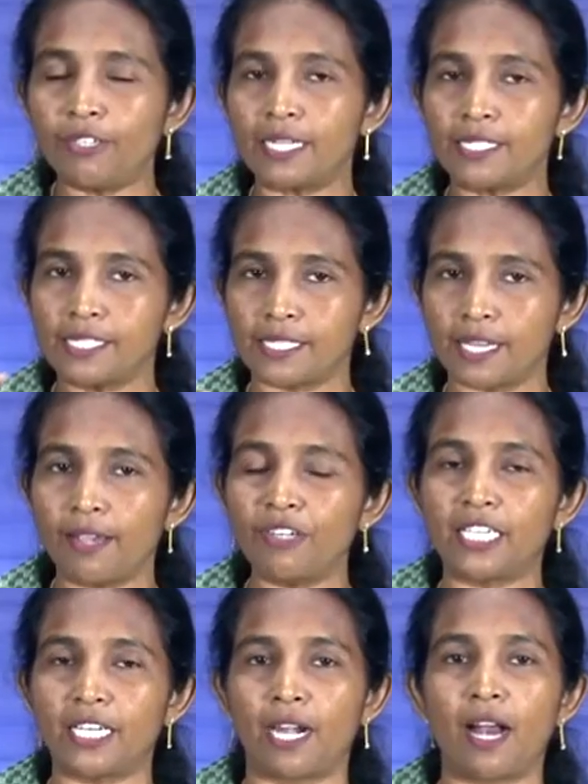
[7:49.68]
அவர்கள்
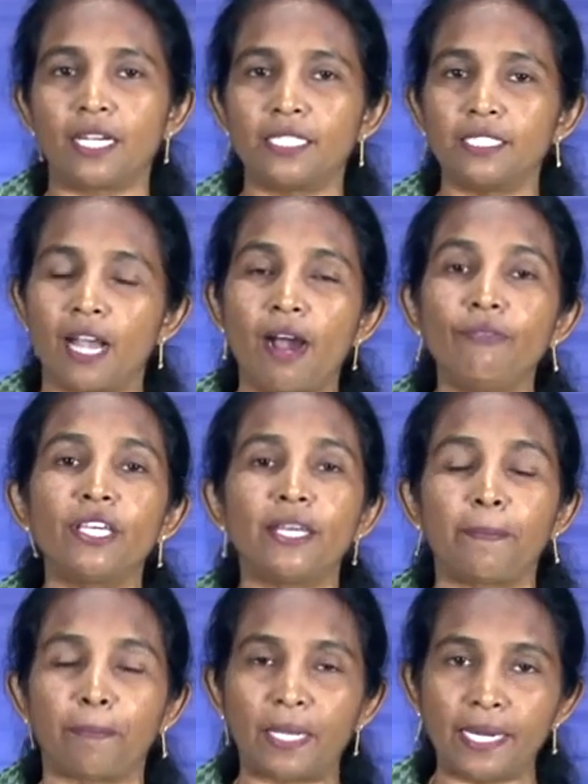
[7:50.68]
சேவகராக
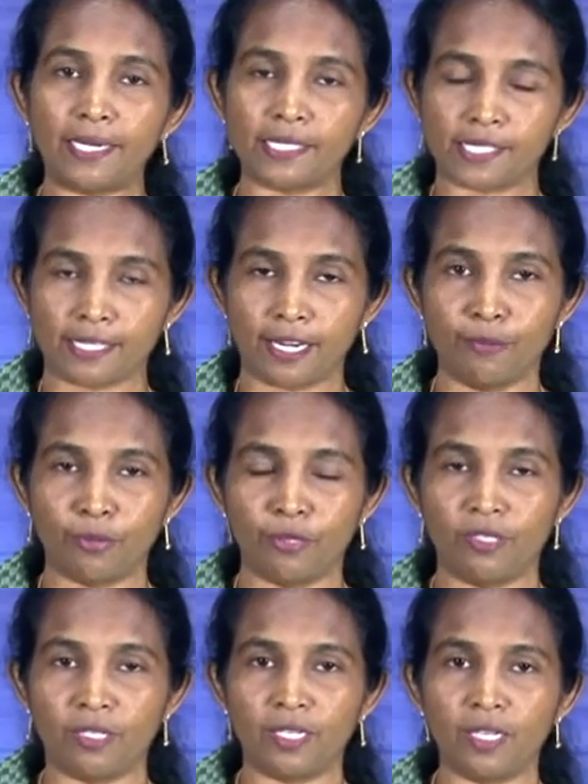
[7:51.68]
தாவீதை பிடிக்க செல்லும்
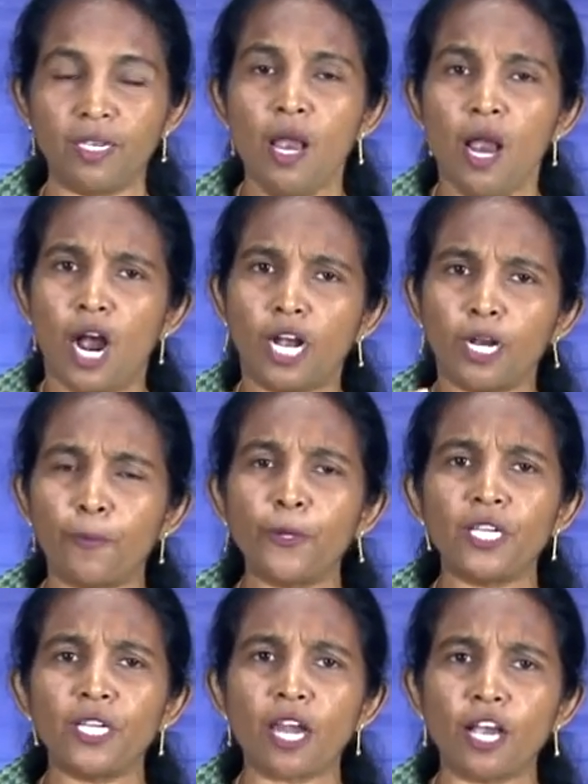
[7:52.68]
பொழுது அங்க
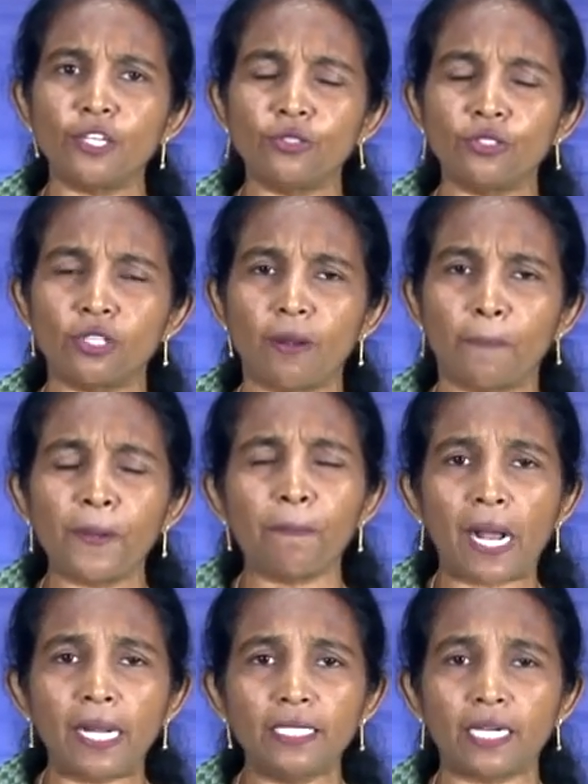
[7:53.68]
போய் நாயோத்தில்
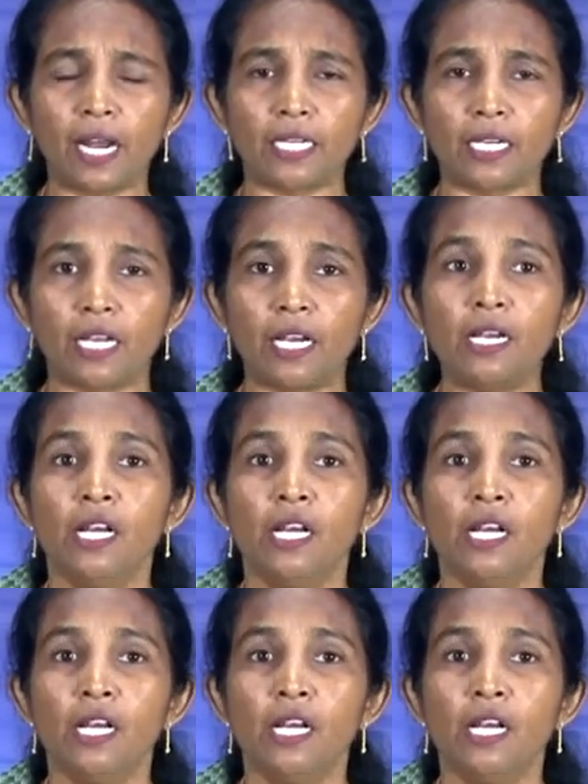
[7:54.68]
போய் பார்க்குறாங்க